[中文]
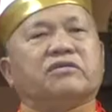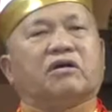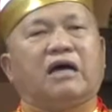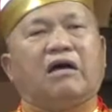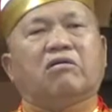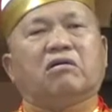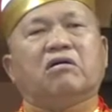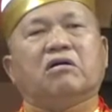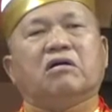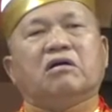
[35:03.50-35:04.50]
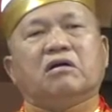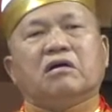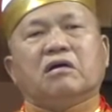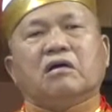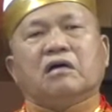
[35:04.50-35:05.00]
九号，
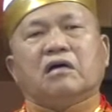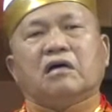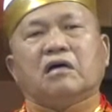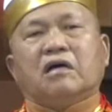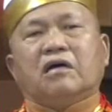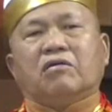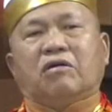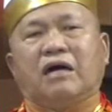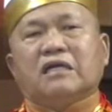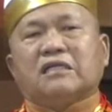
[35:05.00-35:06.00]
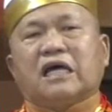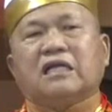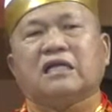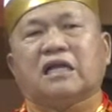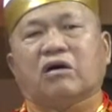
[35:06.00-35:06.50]
黄
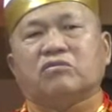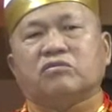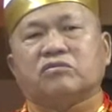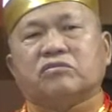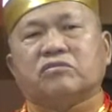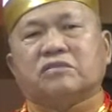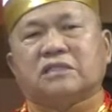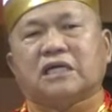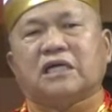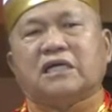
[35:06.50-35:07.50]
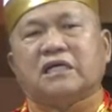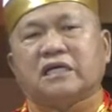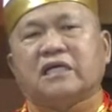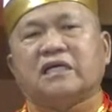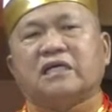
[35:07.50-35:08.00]
山老祖圣
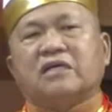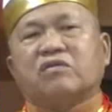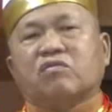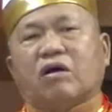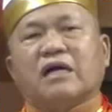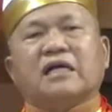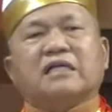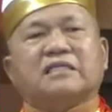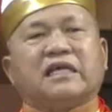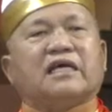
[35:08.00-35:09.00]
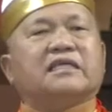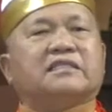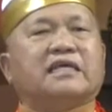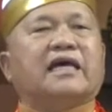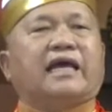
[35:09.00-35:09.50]
灵光降
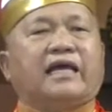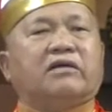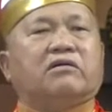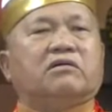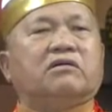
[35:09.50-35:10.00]
下来了，